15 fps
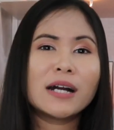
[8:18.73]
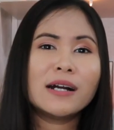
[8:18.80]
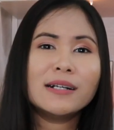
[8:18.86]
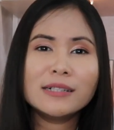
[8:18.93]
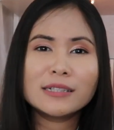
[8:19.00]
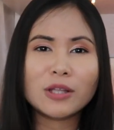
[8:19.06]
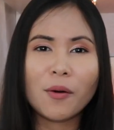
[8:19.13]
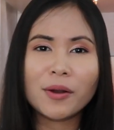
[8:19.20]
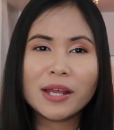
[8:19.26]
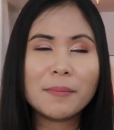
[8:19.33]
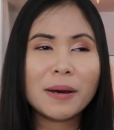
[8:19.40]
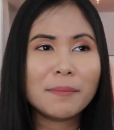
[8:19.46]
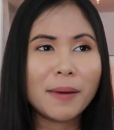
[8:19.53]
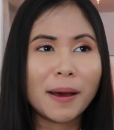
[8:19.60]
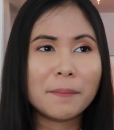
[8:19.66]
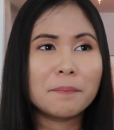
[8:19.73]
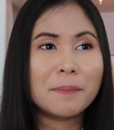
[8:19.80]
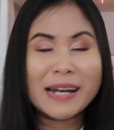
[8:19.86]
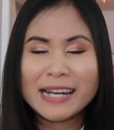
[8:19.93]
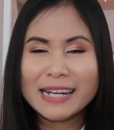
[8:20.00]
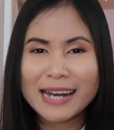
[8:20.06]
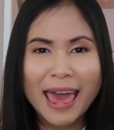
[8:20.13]
ก็คือตอนที่มันแบบ
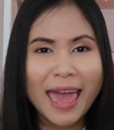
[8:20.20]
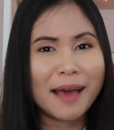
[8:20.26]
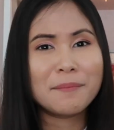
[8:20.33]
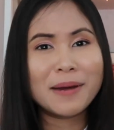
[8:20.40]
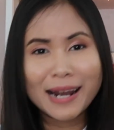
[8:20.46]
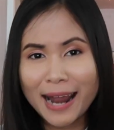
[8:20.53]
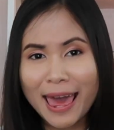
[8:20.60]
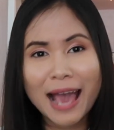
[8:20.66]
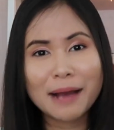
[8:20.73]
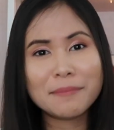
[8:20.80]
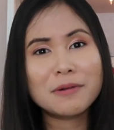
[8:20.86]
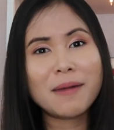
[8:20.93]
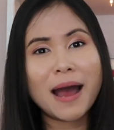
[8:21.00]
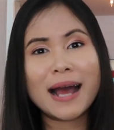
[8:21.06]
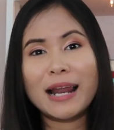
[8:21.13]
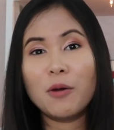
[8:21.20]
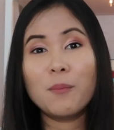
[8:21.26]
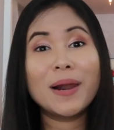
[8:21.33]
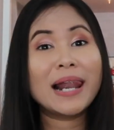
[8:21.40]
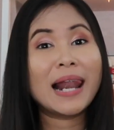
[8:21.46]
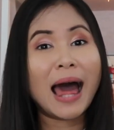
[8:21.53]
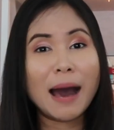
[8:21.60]
มันแหลกมันแรงมากๆแล้ว
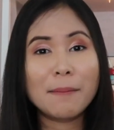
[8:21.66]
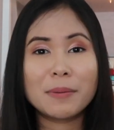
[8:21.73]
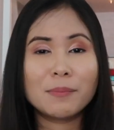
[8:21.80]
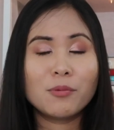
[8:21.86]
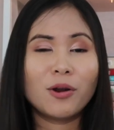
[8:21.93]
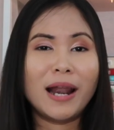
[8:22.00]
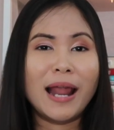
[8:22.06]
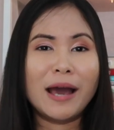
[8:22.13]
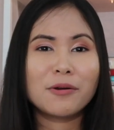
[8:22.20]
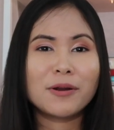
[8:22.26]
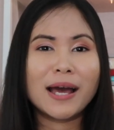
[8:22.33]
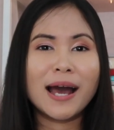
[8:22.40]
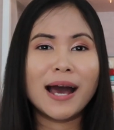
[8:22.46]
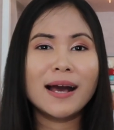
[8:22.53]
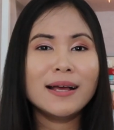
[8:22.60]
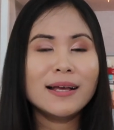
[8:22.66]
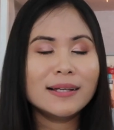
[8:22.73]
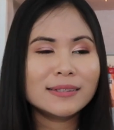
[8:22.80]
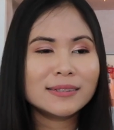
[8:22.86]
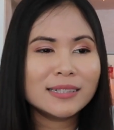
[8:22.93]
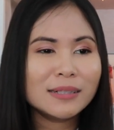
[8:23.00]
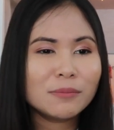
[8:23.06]
มันลามไปหมดแล้วนะคะ
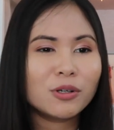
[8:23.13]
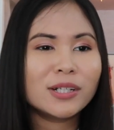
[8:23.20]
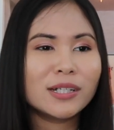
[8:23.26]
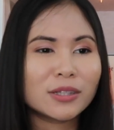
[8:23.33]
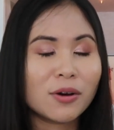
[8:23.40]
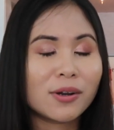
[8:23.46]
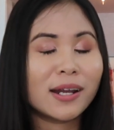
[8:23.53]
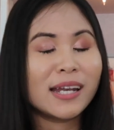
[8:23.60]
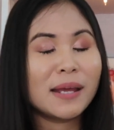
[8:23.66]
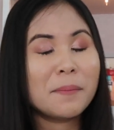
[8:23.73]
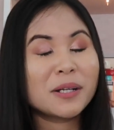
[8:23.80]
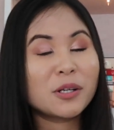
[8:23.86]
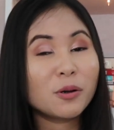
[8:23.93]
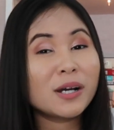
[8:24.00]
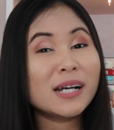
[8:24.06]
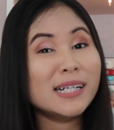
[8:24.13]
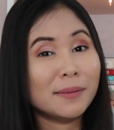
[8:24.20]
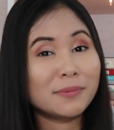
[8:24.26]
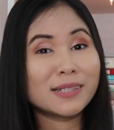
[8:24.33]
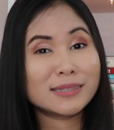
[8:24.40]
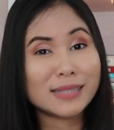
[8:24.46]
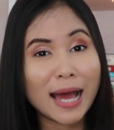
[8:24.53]
ซึ่งพอถึงตอนนั้นเนี่ยมันก็เกือ
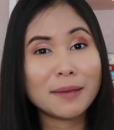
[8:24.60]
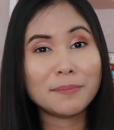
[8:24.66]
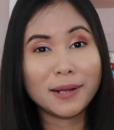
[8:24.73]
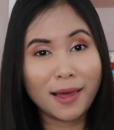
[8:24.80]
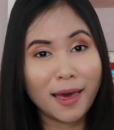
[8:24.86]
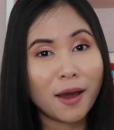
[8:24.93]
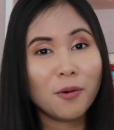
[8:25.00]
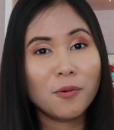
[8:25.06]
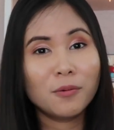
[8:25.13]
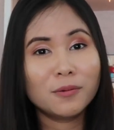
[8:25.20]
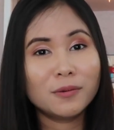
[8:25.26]
บจะสายไปแล้ว